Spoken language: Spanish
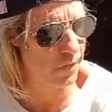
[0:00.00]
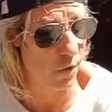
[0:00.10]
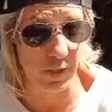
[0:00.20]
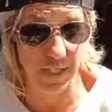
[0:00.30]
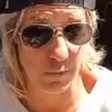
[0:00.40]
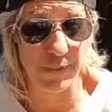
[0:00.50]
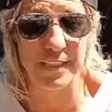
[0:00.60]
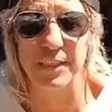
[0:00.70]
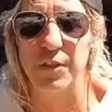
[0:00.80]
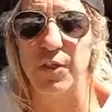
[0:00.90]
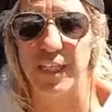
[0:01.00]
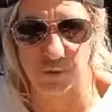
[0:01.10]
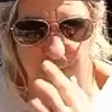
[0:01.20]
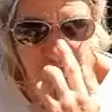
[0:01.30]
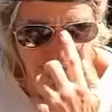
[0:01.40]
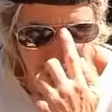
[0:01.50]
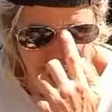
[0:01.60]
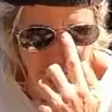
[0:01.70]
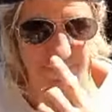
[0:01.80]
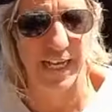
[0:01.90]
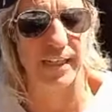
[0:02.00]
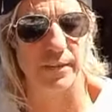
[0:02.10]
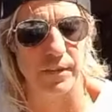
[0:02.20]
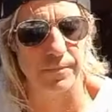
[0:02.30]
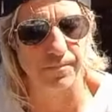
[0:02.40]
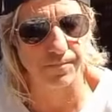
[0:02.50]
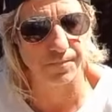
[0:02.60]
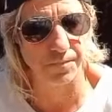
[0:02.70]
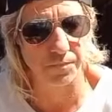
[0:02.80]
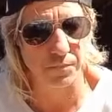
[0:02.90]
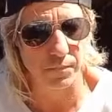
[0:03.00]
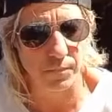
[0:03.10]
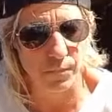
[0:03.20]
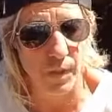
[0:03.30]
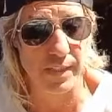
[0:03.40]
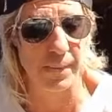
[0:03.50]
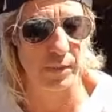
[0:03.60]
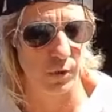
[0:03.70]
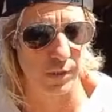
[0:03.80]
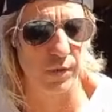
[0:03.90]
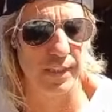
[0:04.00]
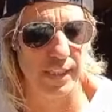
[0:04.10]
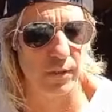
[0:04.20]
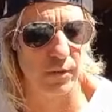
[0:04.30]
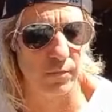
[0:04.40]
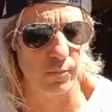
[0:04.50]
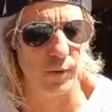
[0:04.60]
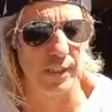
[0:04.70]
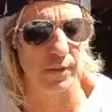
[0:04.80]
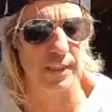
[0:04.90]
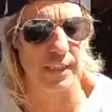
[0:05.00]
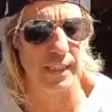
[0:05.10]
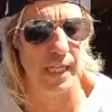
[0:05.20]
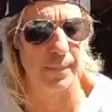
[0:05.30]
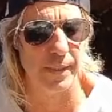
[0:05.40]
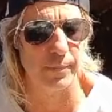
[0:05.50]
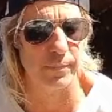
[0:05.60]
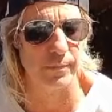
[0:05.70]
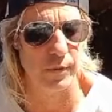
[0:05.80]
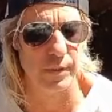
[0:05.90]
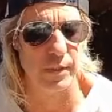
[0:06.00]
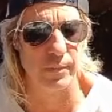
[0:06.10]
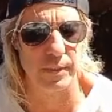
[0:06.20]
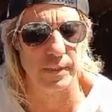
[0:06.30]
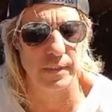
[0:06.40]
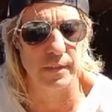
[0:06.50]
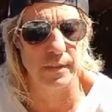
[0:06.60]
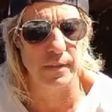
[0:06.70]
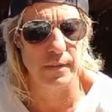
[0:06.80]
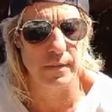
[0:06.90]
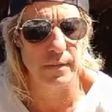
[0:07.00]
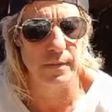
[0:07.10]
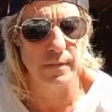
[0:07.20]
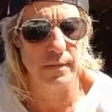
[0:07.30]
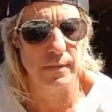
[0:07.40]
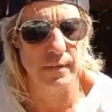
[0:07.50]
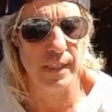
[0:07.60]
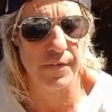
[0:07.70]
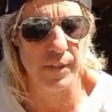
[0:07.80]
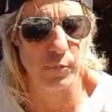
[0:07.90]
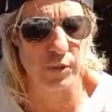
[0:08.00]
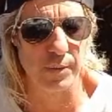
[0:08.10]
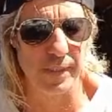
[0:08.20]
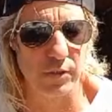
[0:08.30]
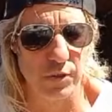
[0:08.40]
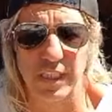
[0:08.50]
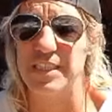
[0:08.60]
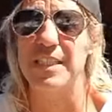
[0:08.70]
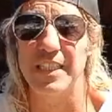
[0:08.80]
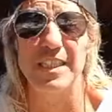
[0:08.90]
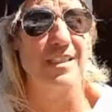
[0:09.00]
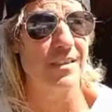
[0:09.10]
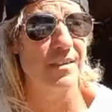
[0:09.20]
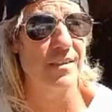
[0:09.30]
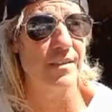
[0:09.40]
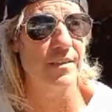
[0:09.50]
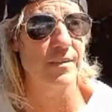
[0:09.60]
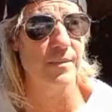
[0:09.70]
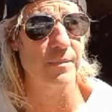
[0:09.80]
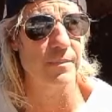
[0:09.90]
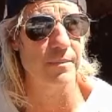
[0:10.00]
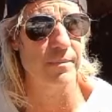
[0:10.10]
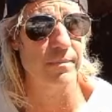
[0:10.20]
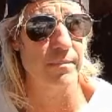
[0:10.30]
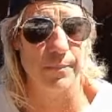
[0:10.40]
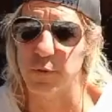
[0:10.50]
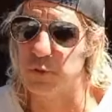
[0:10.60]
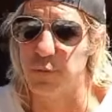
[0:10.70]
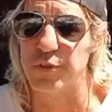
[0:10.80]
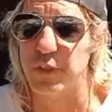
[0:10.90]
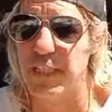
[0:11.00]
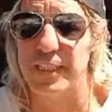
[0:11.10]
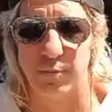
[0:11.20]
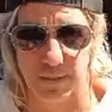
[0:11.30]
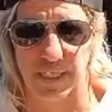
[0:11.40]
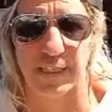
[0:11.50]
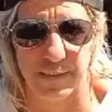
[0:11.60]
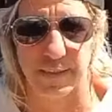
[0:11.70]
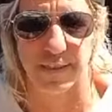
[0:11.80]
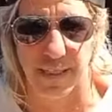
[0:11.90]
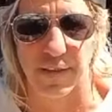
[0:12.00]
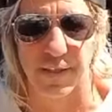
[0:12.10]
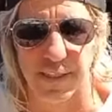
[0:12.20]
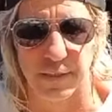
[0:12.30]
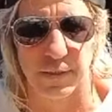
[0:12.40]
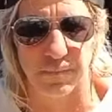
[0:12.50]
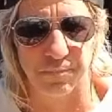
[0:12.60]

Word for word: Ojalá hubiera tenido yo la suerte de, Frank, ¿no? de haber cogido dinero bueno y haber podido pues, hacer muchas más cosas. Y por supuesto que las voy a hacer, ¿no?